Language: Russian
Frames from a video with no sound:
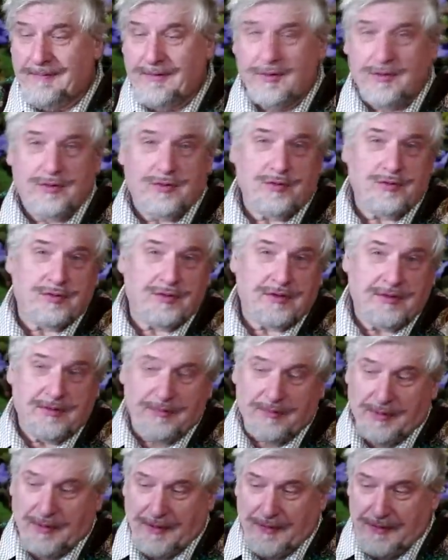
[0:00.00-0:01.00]
Ну а что ж
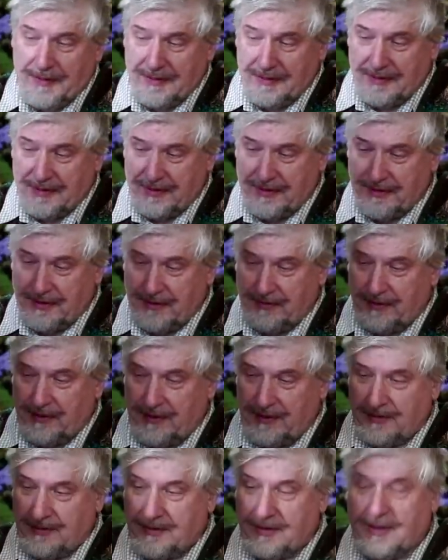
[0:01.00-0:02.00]
там профессор
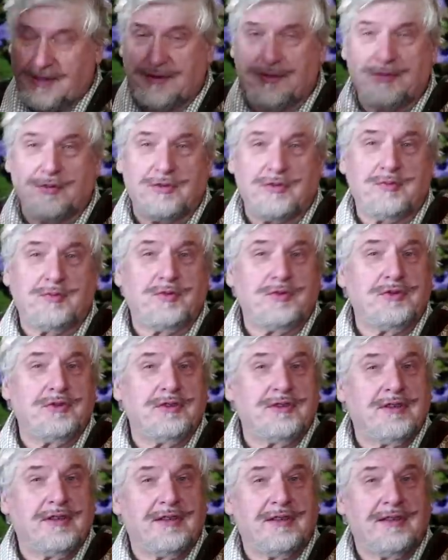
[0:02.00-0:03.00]
заврался, а кто ж
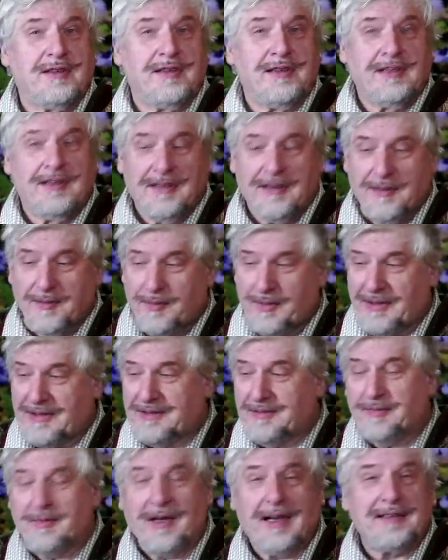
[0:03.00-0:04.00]
будет
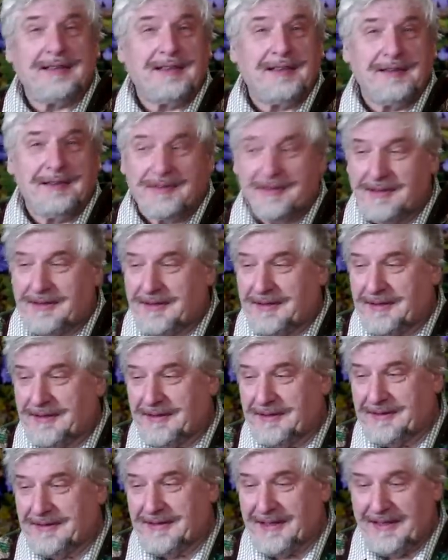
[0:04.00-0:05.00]

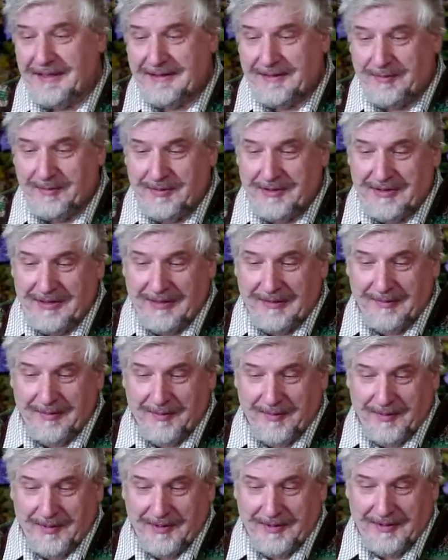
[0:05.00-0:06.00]
присматривать-то за этими
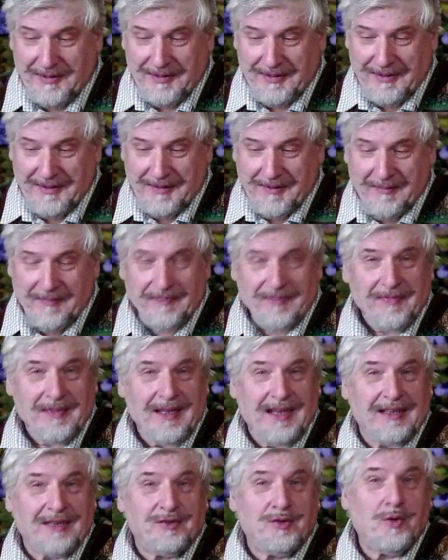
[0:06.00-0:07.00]
самыми
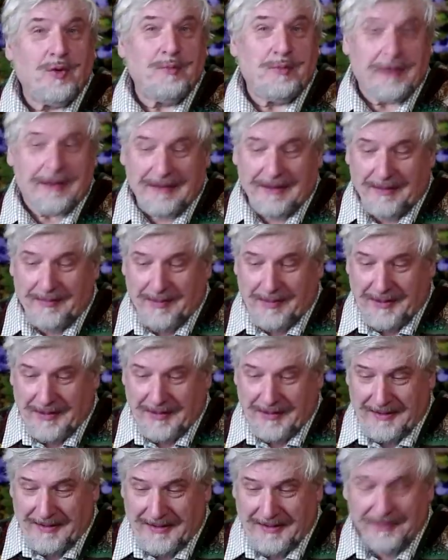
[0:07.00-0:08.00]
отобранными,
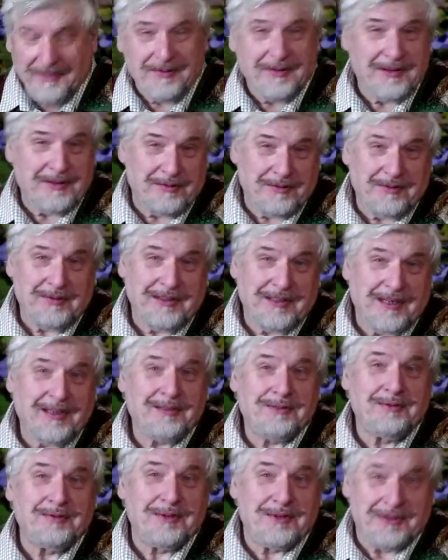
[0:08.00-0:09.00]
ну, которые
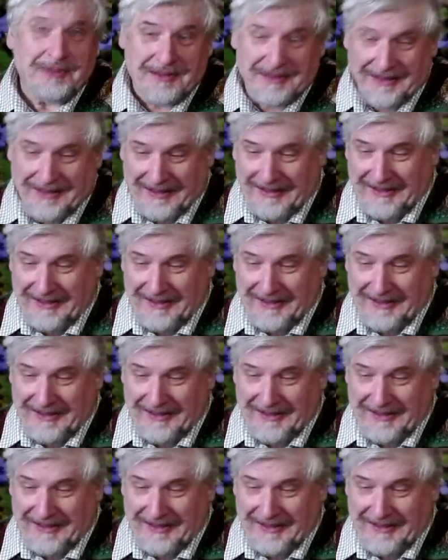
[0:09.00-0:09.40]
хорошие,